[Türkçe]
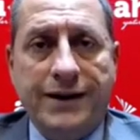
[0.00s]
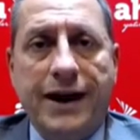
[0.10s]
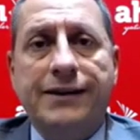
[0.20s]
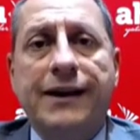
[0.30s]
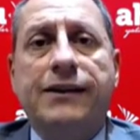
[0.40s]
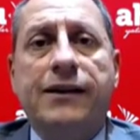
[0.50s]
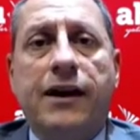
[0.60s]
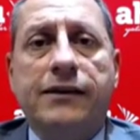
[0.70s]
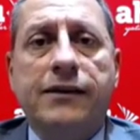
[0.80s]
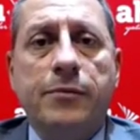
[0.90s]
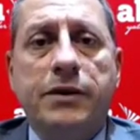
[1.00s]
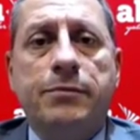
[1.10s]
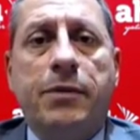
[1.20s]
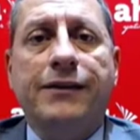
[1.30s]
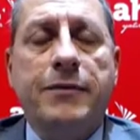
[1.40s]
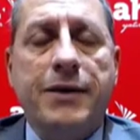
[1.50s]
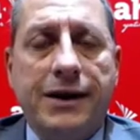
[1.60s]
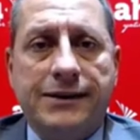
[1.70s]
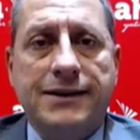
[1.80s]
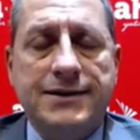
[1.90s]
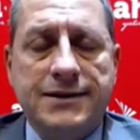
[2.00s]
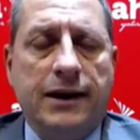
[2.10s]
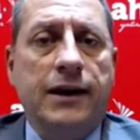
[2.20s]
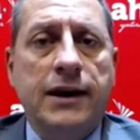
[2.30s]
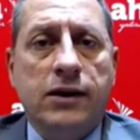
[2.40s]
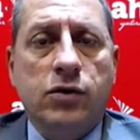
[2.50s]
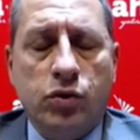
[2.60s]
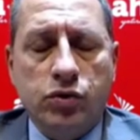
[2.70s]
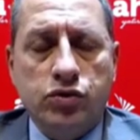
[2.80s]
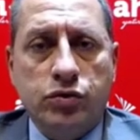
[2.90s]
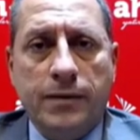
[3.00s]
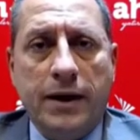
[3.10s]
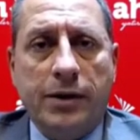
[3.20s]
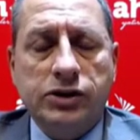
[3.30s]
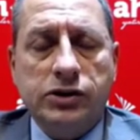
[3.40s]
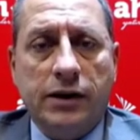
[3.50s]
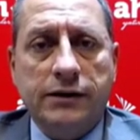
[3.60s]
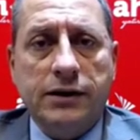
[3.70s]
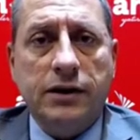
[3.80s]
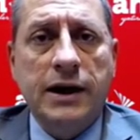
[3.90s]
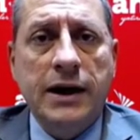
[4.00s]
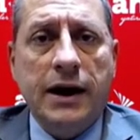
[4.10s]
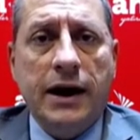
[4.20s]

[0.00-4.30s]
Yani tekrardan bir pandemi etkisi konuşulmaya başlandı.